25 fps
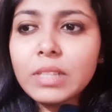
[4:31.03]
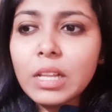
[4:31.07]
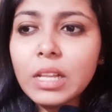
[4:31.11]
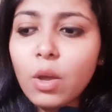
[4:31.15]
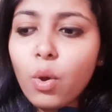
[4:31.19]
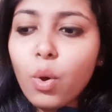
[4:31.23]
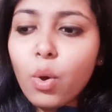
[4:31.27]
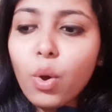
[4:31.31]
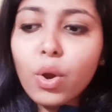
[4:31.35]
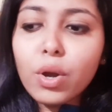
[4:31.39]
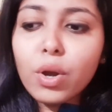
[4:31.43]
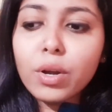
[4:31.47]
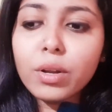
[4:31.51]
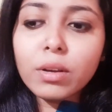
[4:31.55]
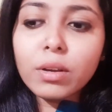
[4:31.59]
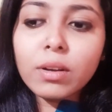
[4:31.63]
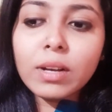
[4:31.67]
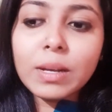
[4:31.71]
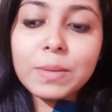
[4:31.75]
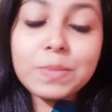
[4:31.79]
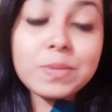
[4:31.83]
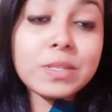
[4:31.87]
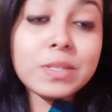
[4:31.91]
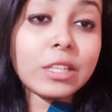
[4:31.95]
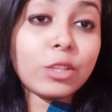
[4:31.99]
और
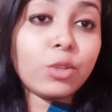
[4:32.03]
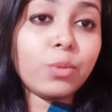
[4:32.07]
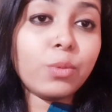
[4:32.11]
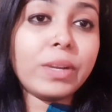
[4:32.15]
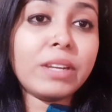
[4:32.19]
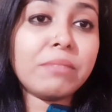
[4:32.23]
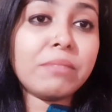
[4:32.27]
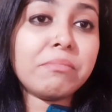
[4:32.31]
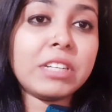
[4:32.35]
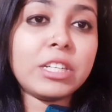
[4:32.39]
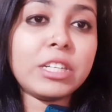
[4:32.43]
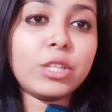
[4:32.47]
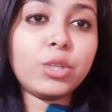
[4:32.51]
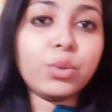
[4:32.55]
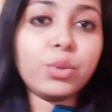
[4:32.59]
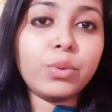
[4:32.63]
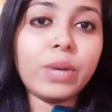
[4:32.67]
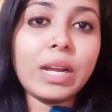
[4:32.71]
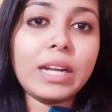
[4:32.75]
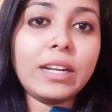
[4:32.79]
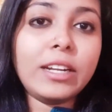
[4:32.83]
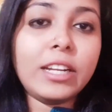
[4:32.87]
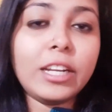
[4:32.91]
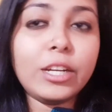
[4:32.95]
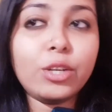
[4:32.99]
कब से तो मेरी मिट्ठू
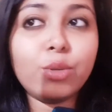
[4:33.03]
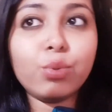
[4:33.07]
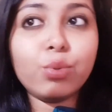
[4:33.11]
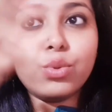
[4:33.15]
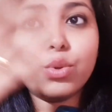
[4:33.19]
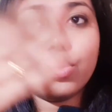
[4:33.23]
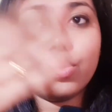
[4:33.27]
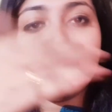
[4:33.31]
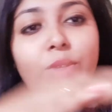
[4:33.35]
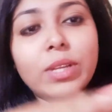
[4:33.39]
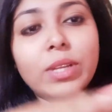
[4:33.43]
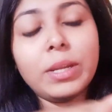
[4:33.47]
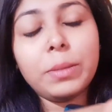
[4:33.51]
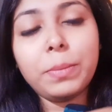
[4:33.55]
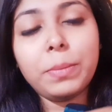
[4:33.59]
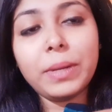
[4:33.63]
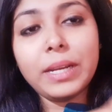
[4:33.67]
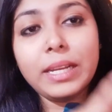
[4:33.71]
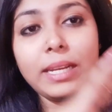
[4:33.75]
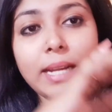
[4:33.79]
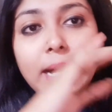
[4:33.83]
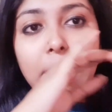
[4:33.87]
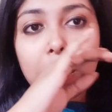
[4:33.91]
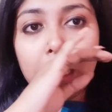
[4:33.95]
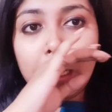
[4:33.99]
एंड टीटू तो उधर पर
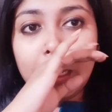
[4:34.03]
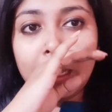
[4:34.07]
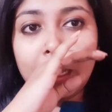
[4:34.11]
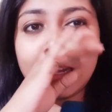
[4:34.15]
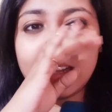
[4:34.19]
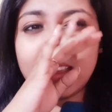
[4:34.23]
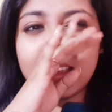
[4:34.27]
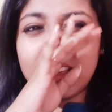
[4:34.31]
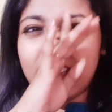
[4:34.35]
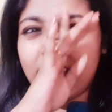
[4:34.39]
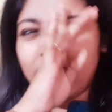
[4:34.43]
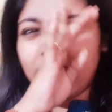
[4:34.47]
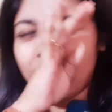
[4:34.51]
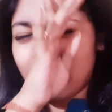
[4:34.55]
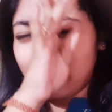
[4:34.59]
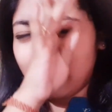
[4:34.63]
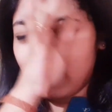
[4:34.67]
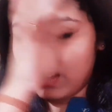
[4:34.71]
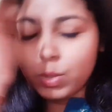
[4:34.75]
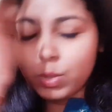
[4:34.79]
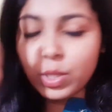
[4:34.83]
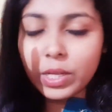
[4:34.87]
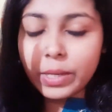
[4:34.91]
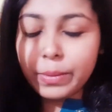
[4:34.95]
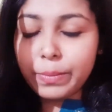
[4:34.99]
ही नानी घर की
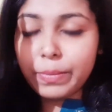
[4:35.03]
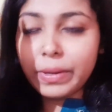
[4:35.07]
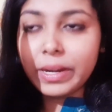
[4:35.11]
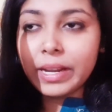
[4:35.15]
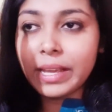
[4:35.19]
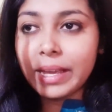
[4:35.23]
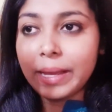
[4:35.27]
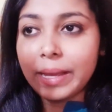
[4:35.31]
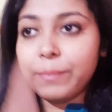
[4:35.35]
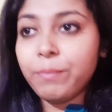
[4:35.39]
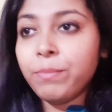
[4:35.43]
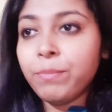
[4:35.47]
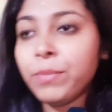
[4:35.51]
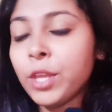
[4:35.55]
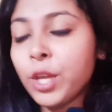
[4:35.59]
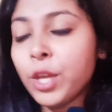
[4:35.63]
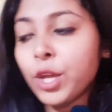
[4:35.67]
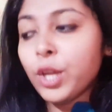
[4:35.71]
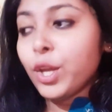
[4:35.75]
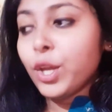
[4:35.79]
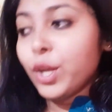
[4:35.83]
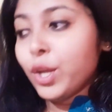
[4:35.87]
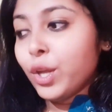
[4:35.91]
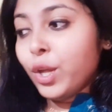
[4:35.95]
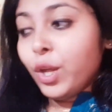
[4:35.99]
उधर पर है
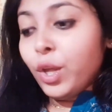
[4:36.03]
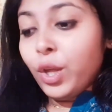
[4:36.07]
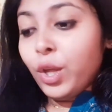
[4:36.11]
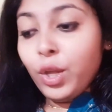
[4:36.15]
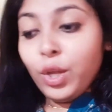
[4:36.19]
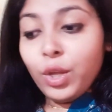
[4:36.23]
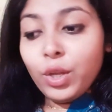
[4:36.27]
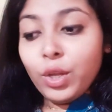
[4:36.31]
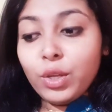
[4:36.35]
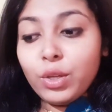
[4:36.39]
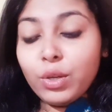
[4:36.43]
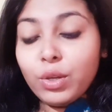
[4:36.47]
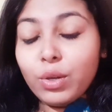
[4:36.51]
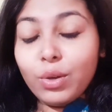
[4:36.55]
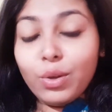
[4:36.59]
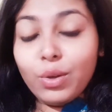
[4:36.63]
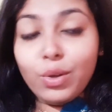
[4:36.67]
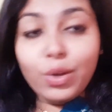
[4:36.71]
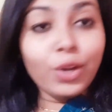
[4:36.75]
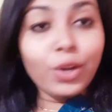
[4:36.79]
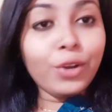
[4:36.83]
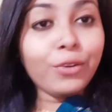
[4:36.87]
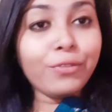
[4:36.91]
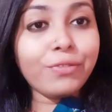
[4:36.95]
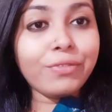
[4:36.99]

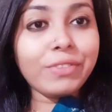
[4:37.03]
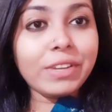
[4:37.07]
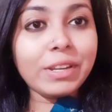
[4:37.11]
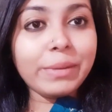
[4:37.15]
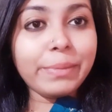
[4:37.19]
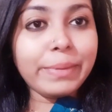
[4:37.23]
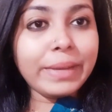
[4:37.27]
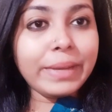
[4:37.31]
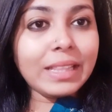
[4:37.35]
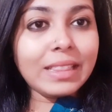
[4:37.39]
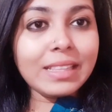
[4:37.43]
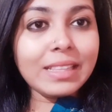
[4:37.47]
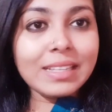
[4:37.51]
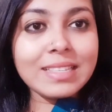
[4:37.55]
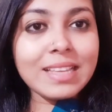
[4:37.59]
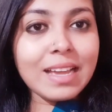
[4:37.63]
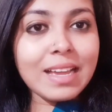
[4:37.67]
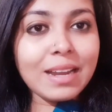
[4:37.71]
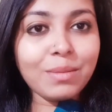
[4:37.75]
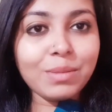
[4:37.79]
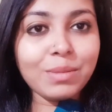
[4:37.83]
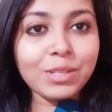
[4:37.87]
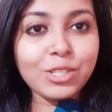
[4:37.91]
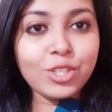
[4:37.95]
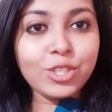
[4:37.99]
ओह फिर भी इतने
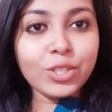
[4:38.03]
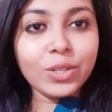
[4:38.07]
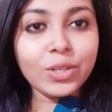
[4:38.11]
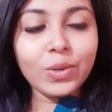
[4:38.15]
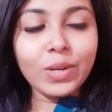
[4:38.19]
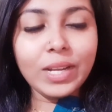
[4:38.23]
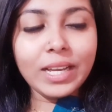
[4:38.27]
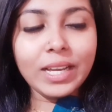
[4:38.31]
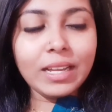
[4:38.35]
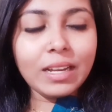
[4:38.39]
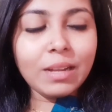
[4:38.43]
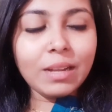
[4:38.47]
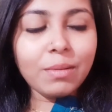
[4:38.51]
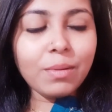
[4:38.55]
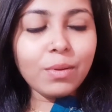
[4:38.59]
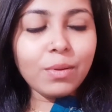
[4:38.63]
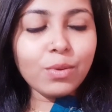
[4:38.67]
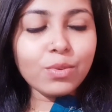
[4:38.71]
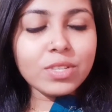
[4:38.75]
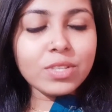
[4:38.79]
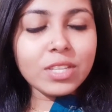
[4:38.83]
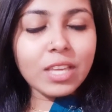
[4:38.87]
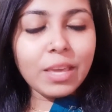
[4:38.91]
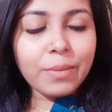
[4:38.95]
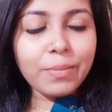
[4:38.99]
सारे बच्चों को लेके ना
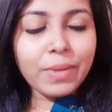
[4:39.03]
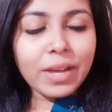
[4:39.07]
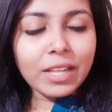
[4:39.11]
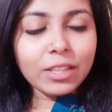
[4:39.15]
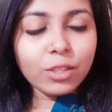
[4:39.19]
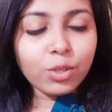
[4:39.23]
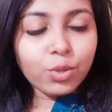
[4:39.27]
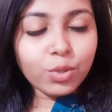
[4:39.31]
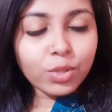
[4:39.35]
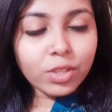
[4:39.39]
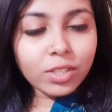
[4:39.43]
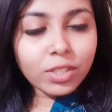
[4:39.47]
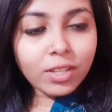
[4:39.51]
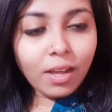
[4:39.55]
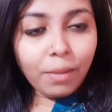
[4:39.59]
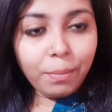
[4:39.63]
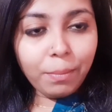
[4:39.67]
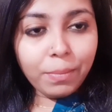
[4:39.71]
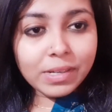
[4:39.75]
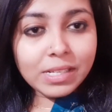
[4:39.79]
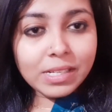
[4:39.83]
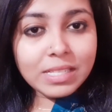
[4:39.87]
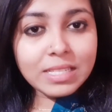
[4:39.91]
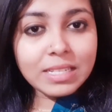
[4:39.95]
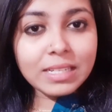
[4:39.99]
उसके बाद खुद का
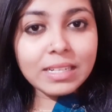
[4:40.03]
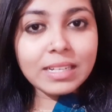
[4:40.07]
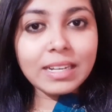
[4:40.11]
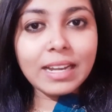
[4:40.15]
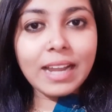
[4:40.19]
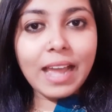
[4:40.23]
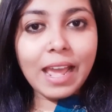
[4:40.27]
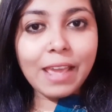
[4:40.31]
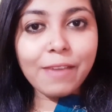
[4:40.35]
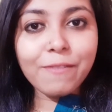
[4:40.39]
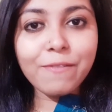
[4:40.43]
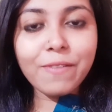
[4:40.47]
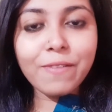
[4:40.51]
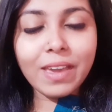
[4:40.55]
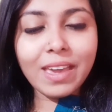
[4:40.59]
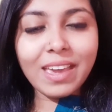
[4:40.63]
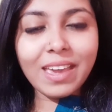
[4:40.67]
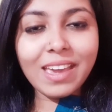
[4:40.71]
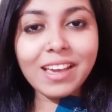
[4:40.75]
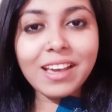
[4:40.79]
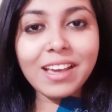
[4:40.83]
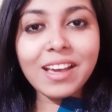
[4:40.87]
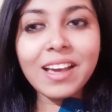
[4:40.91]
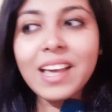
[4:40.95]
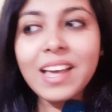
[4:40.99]
पर्सनल लाइफ है
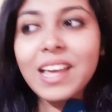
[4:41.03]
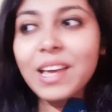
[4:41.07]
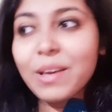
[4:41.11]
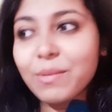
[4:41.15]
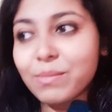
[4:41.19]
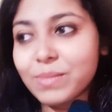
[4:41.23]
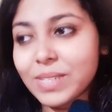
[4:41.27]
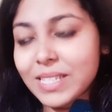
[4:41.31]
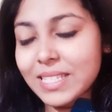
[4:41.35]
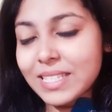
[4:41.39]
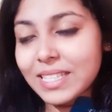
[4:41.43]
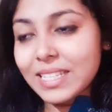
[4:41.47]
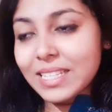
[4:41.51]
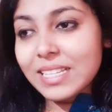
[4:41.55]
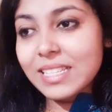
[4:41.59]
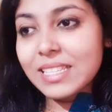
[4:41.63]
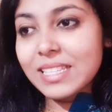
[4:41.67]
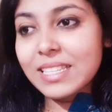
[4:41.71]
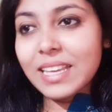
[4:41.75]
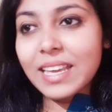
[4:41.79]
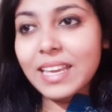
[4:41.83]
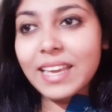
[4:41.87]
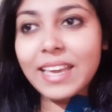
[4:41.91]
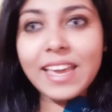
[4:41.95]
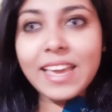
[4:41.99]
एक
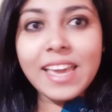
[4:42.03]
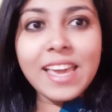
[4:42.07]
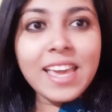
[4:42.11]
बिजनेस है